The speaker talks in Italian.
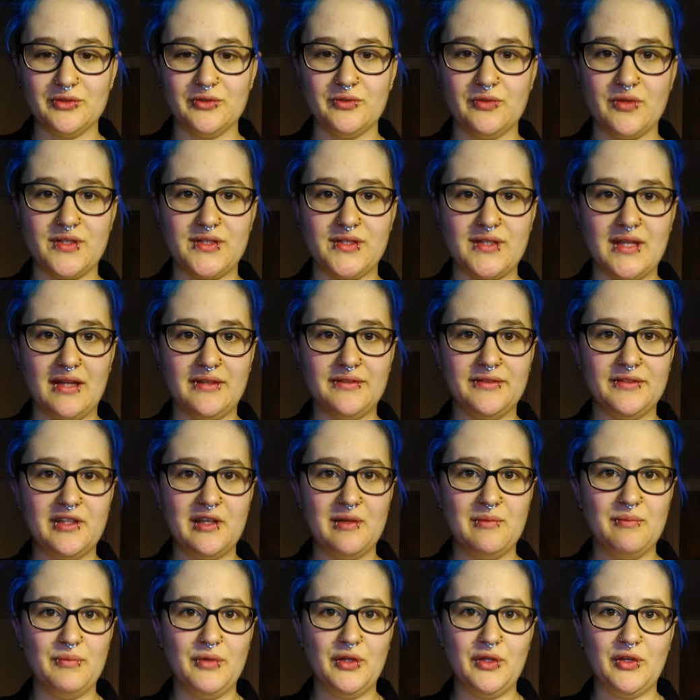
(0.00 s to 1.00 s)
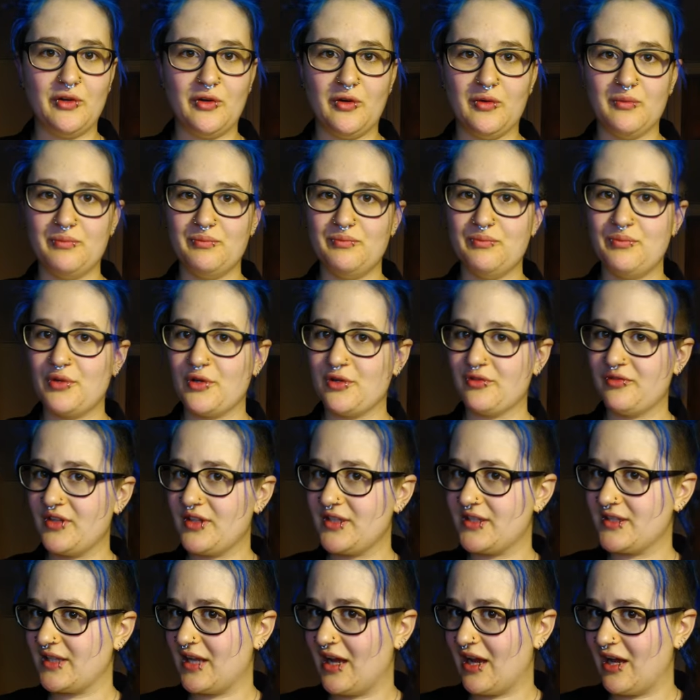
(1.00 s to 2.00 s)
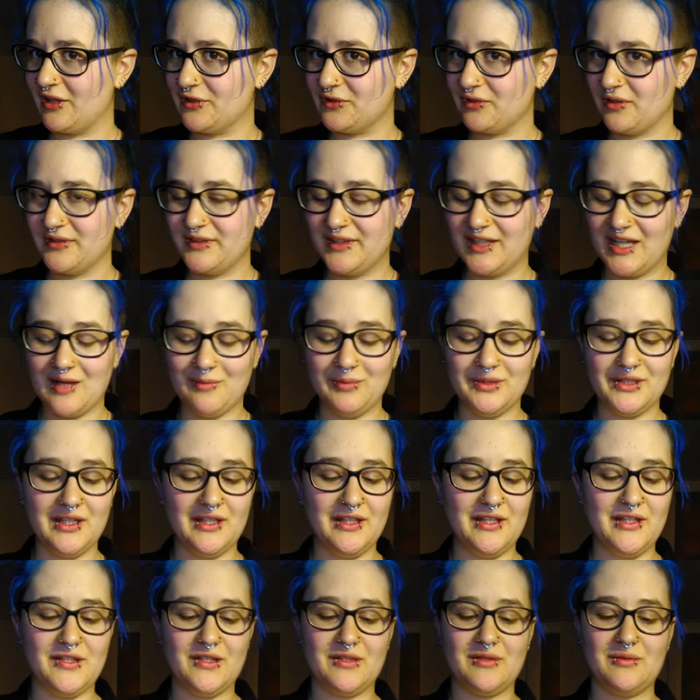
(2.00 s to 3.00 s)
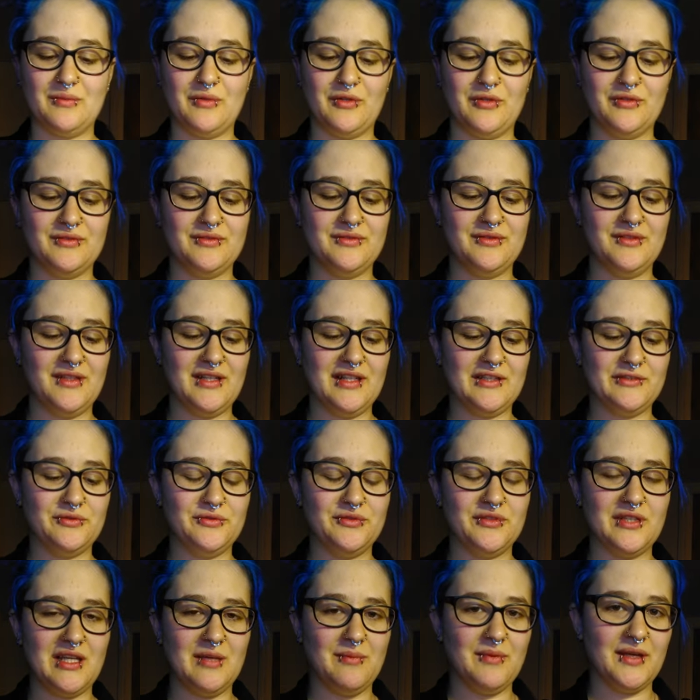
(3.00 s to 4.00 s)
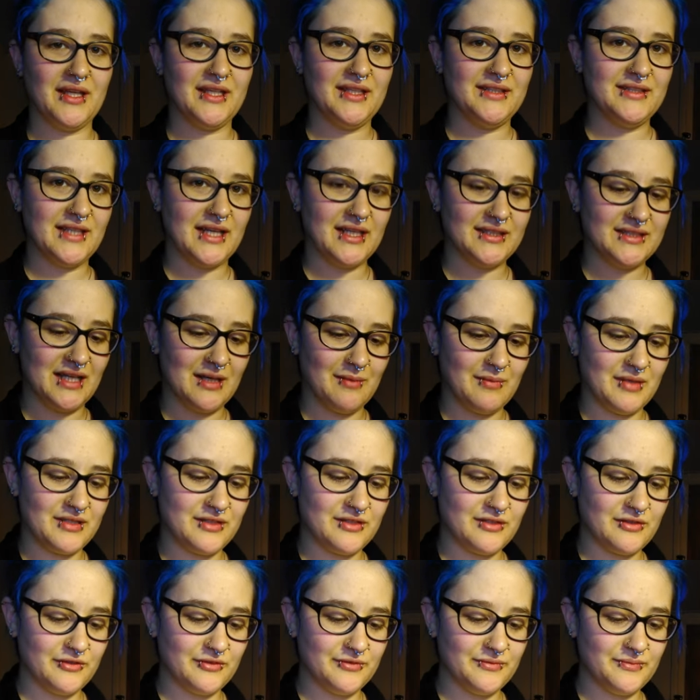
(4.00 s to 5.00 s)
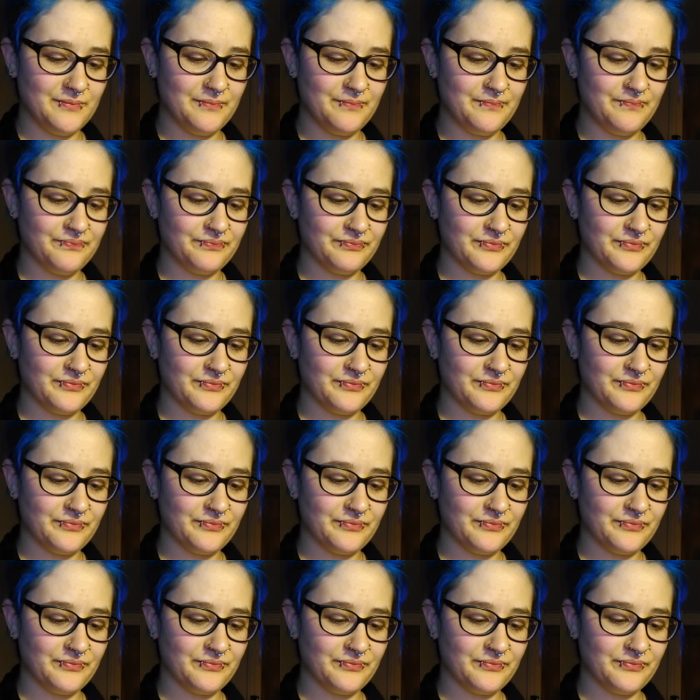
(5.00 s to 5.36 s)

nonostante il mio professato anticapitalismo e tutte le mie critiche ad Amazon,